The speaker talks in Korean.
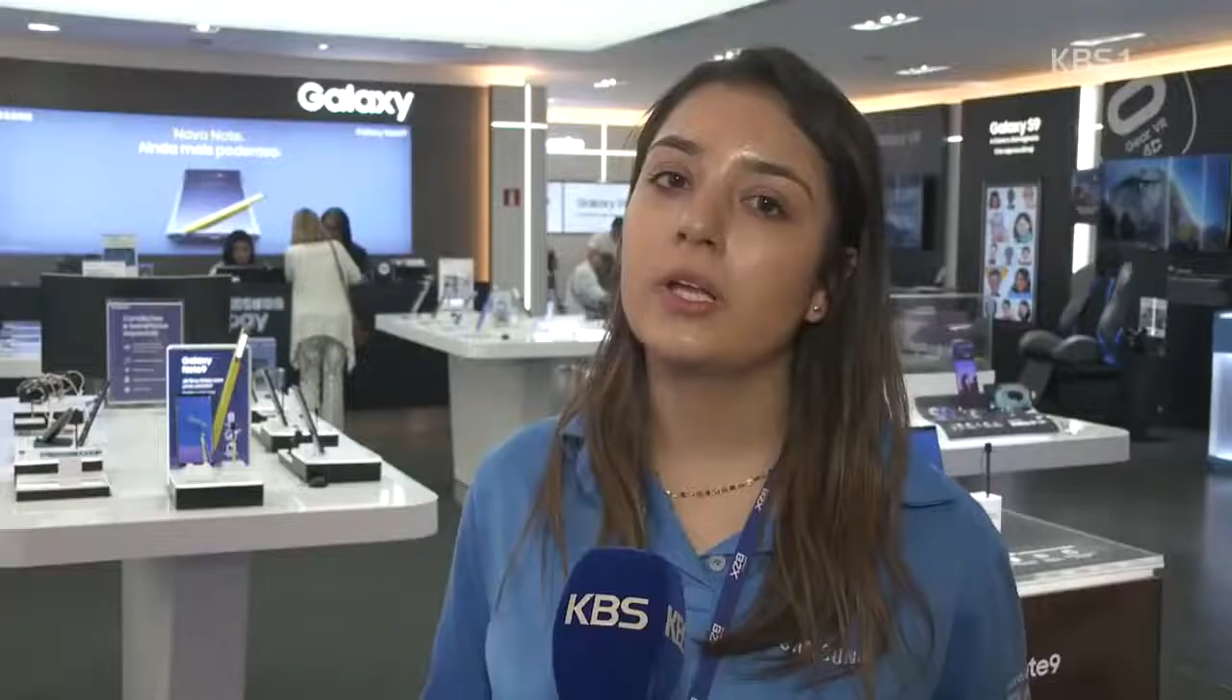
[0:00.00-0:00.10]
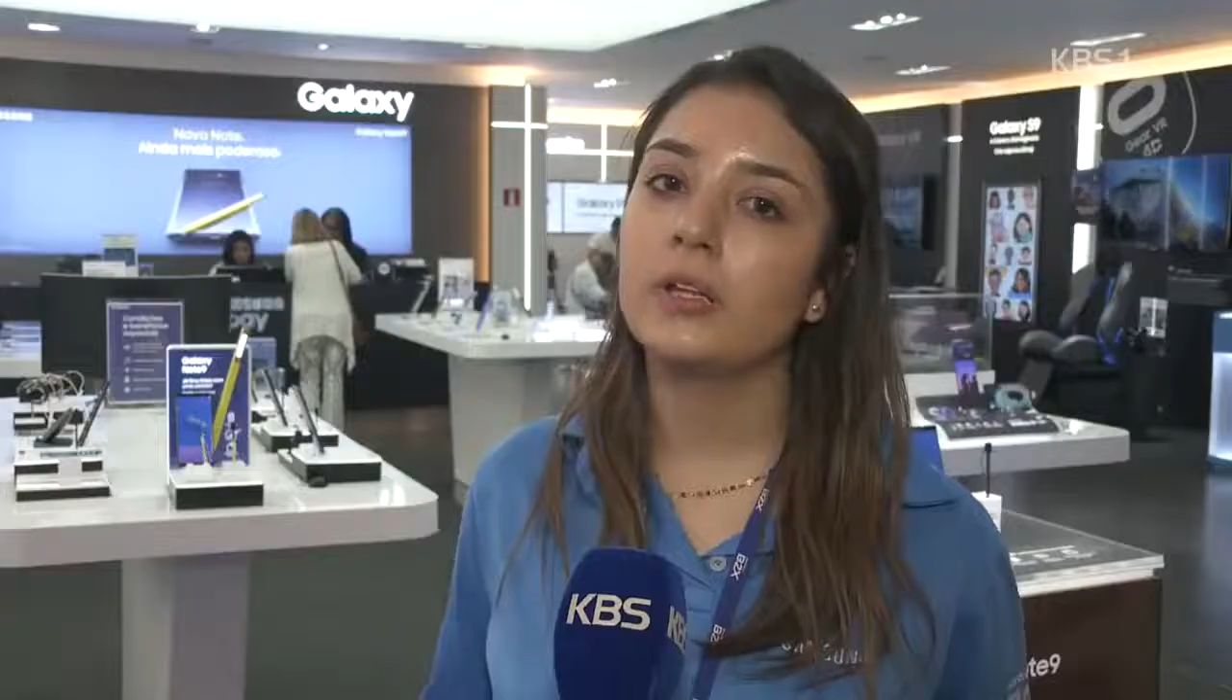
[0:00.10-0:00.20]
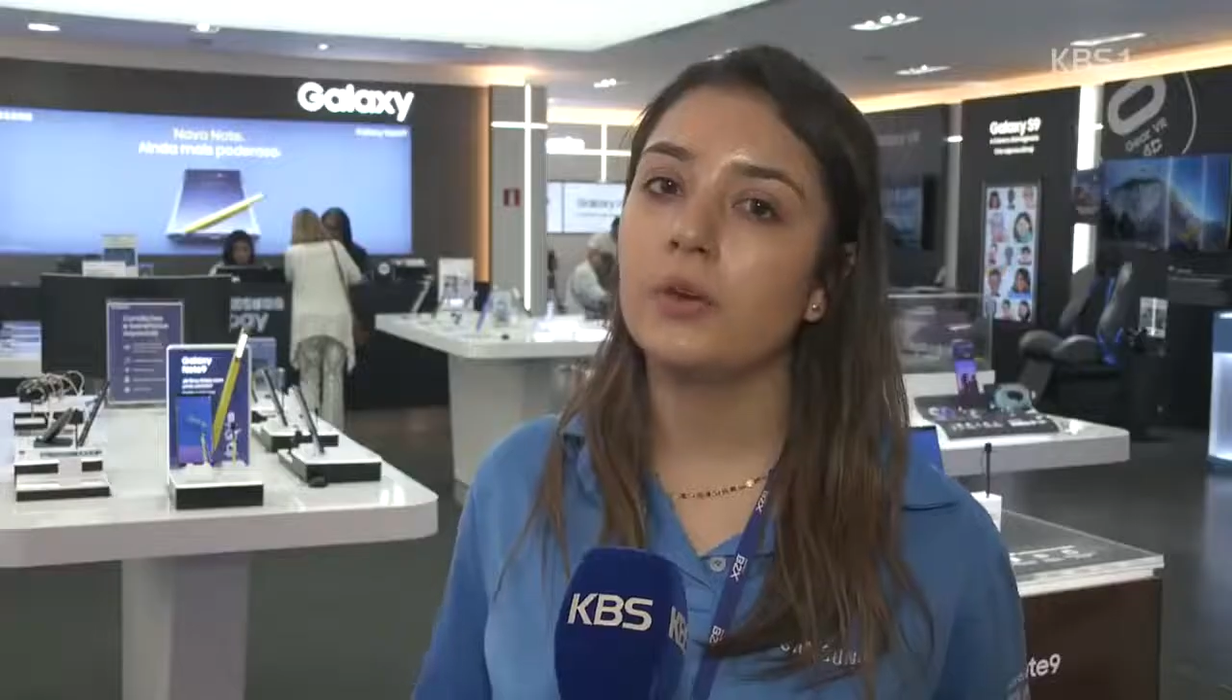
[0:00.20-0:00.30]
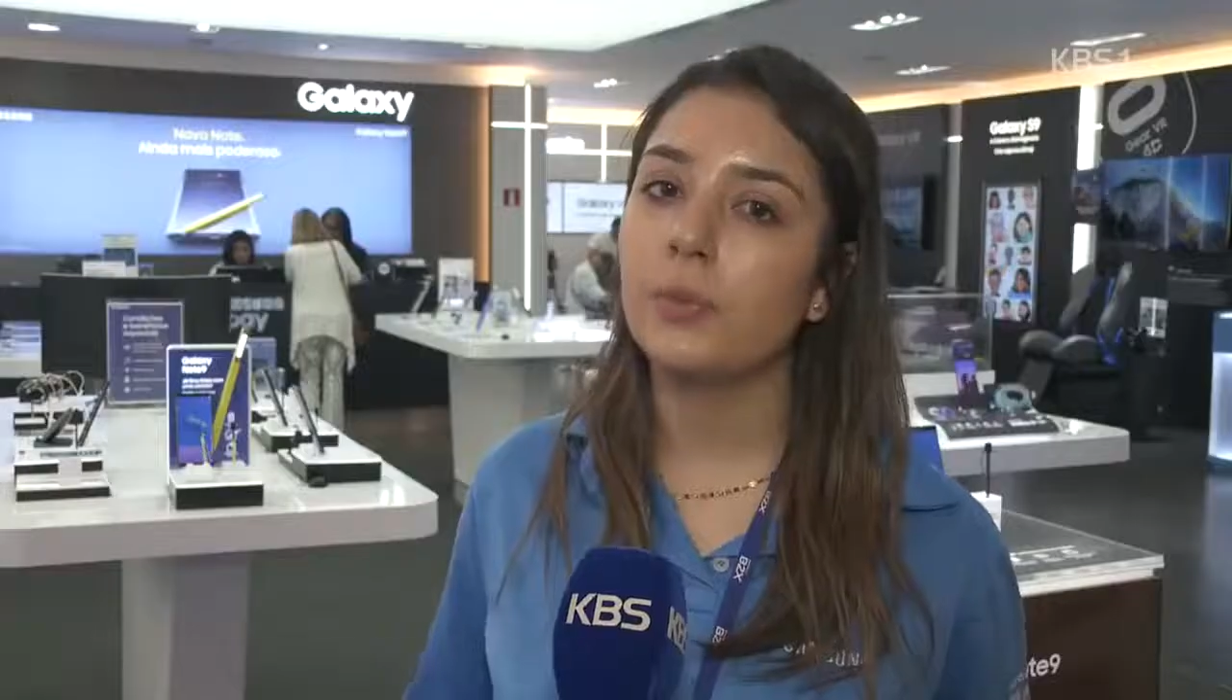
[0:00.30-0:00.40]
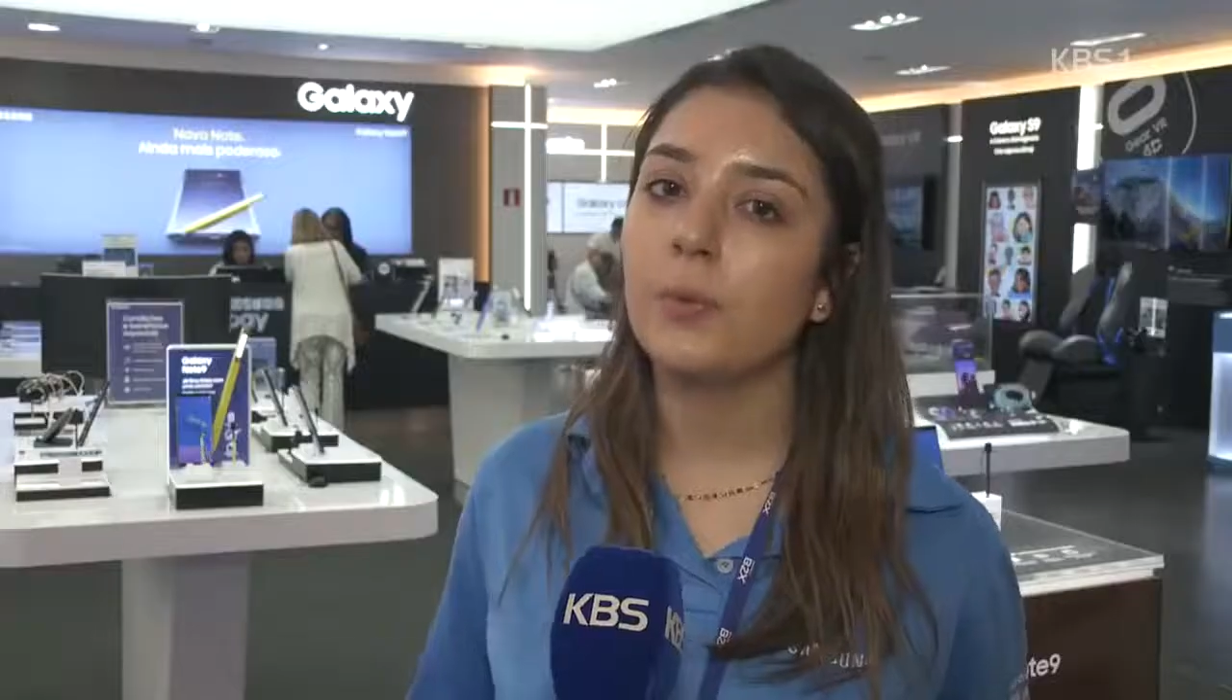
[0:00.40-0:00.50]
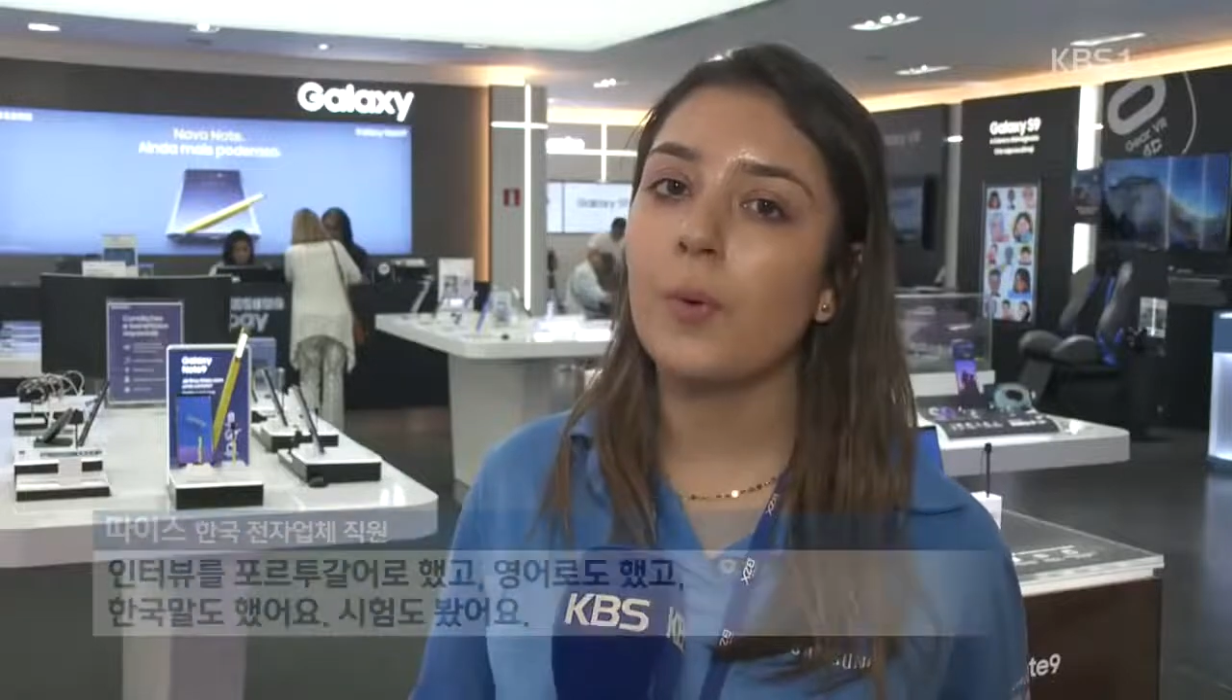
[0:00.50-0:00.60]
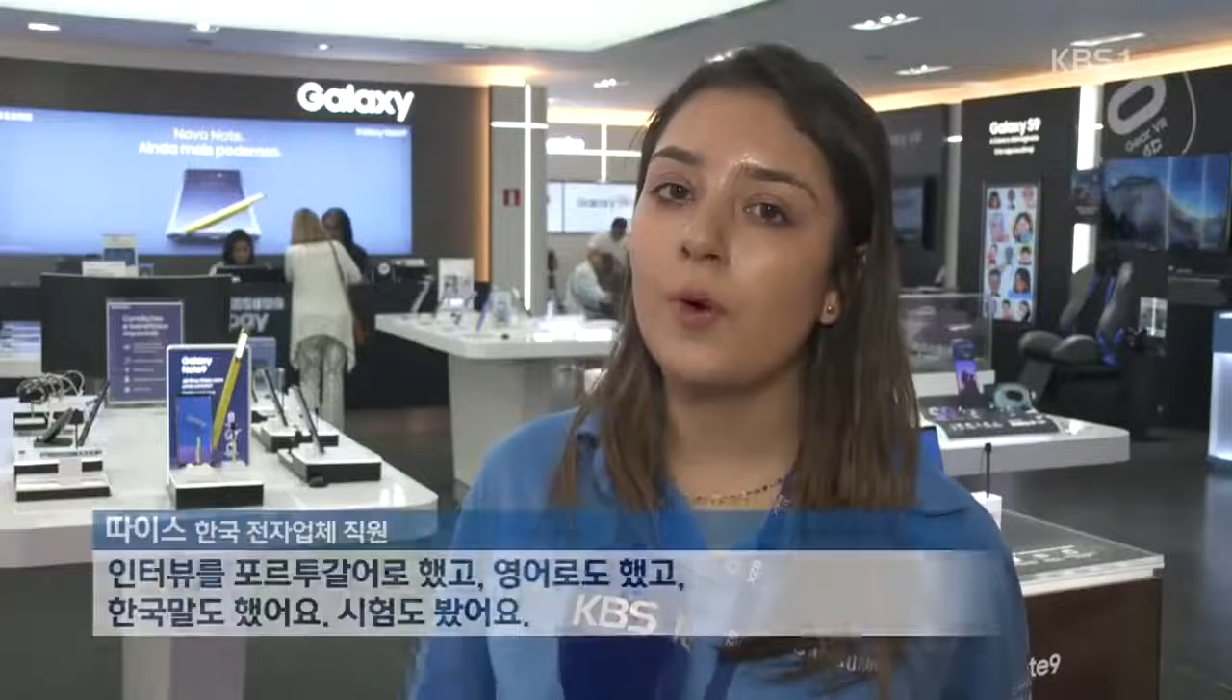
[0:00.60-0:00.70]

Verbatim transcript: 인터뷰